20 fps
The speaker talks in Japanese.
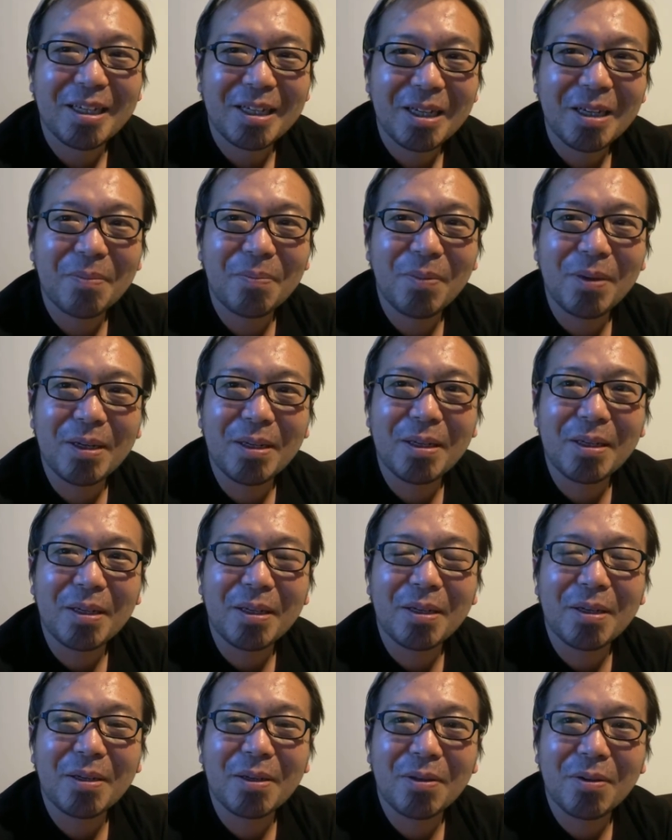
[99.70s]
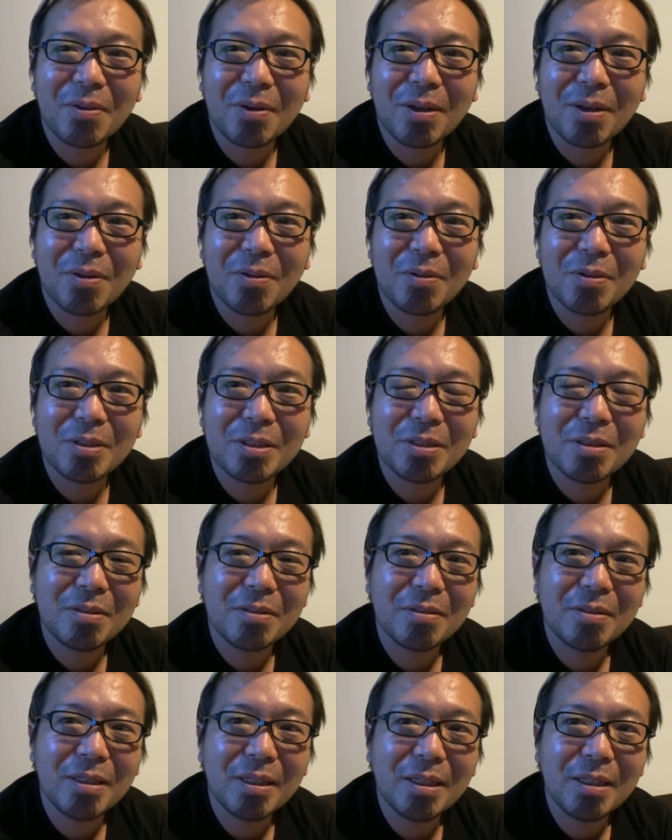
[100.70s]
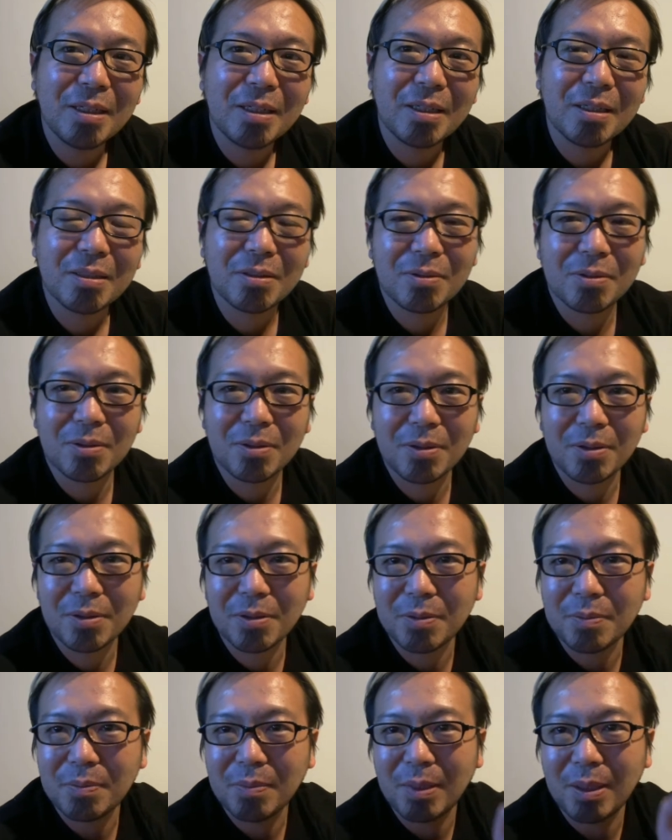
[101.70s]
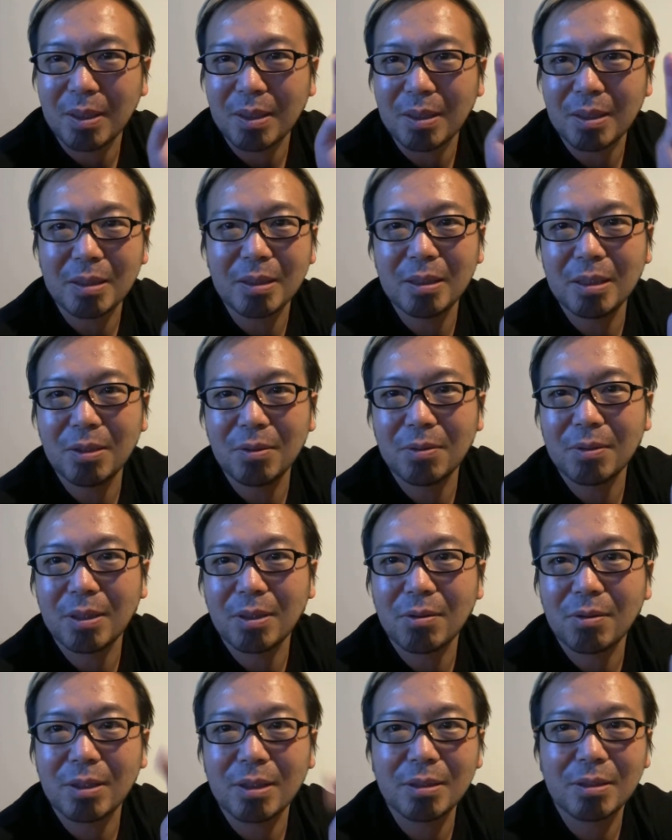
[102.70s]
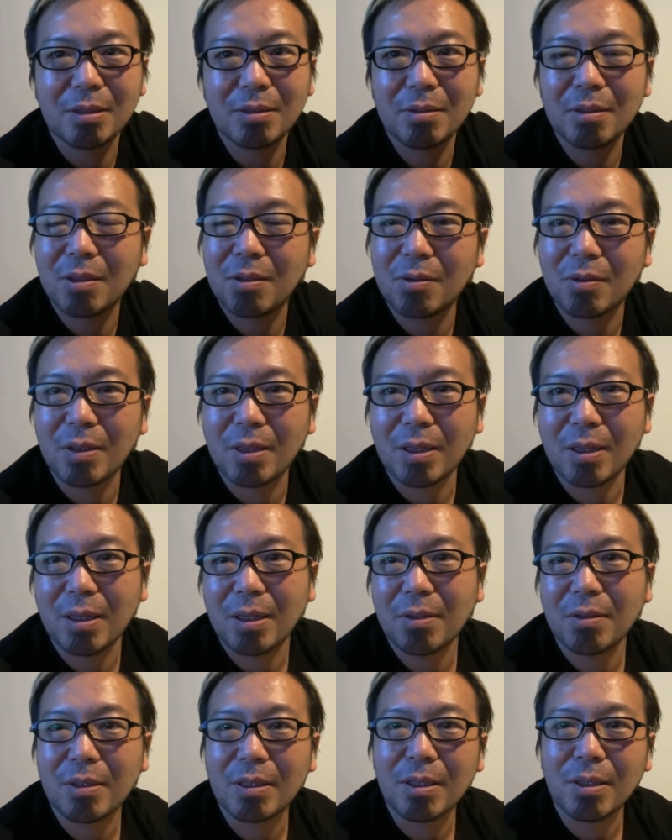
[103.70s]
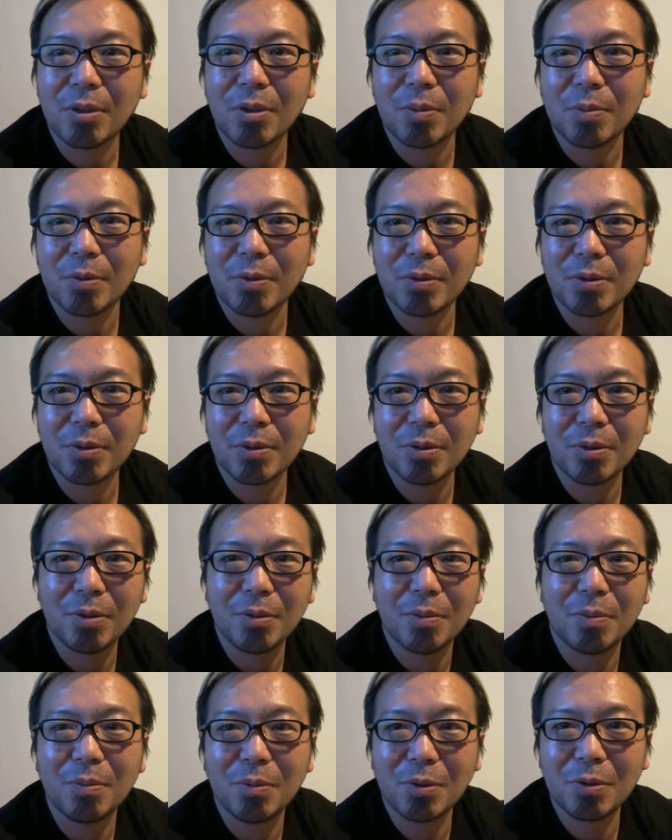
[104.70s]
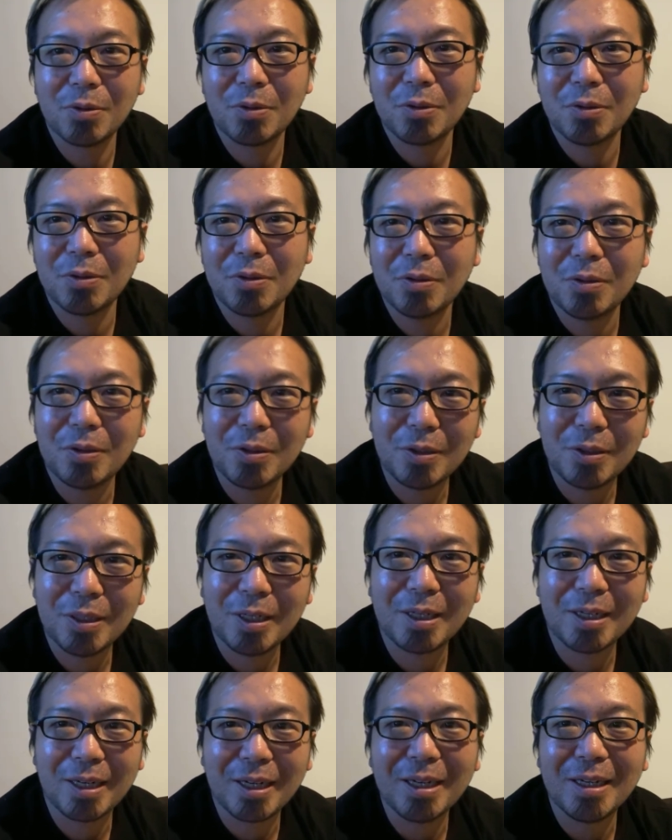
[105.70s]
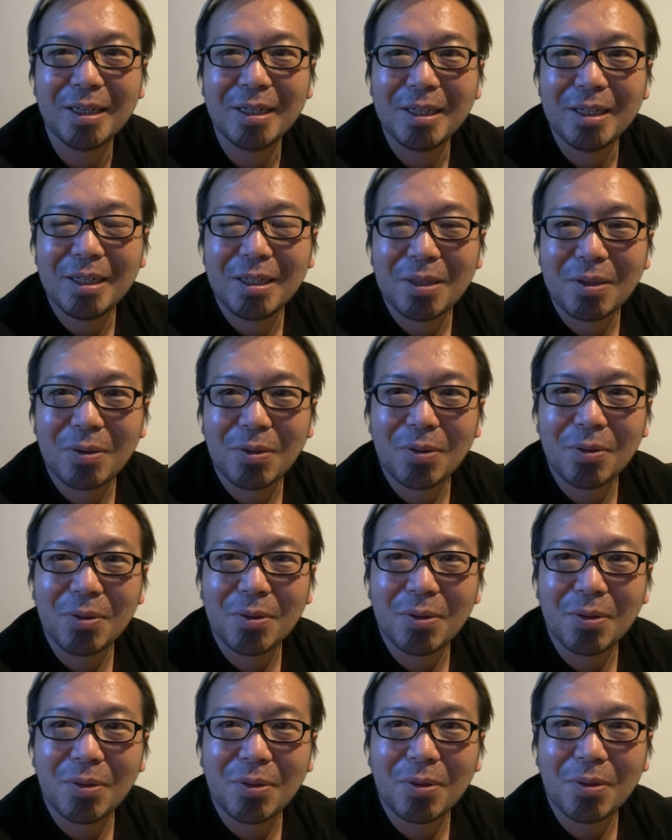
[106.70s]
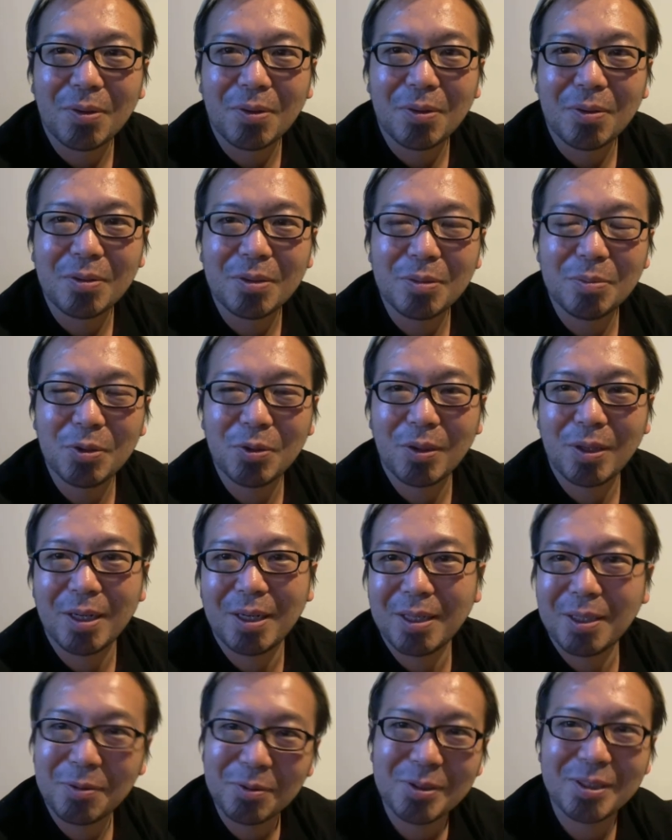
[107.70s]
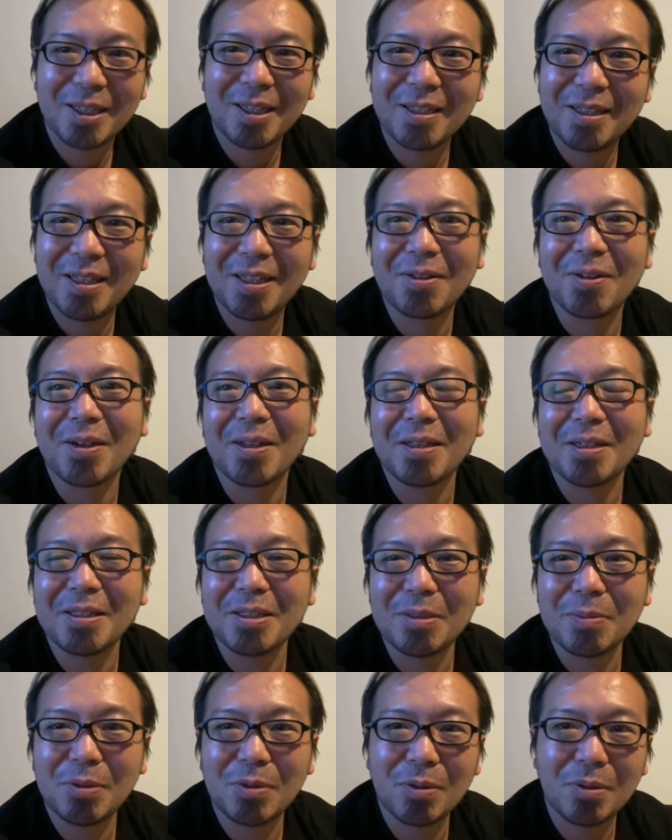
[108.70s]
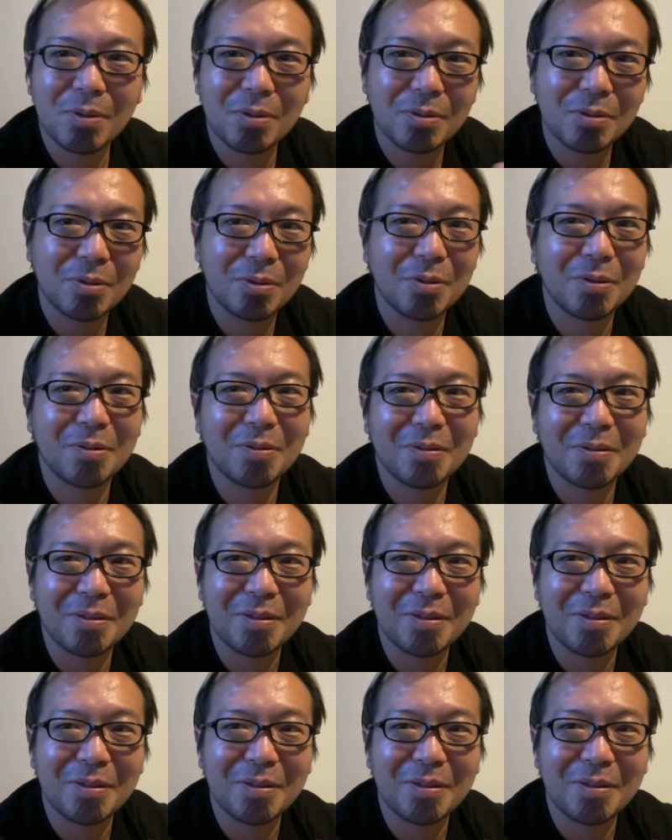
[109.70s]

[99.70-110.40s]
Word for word: やっぱりこれコーチングってそのまあ理論だとかスキルだとかあるけれどもその僕らがこの自分の体を使ってとかね自分のその、